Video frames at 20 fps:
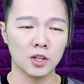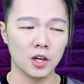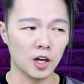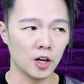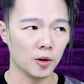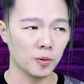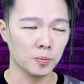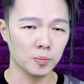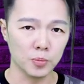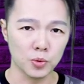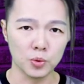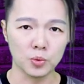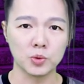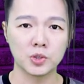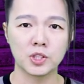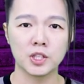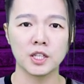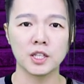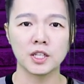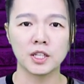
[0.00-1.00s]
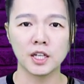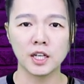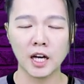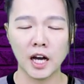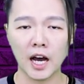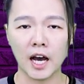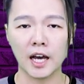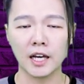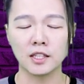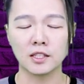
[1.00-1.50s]
呃母亲跟
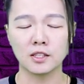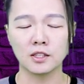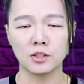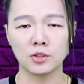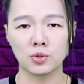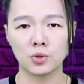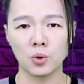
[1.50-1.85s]
孩子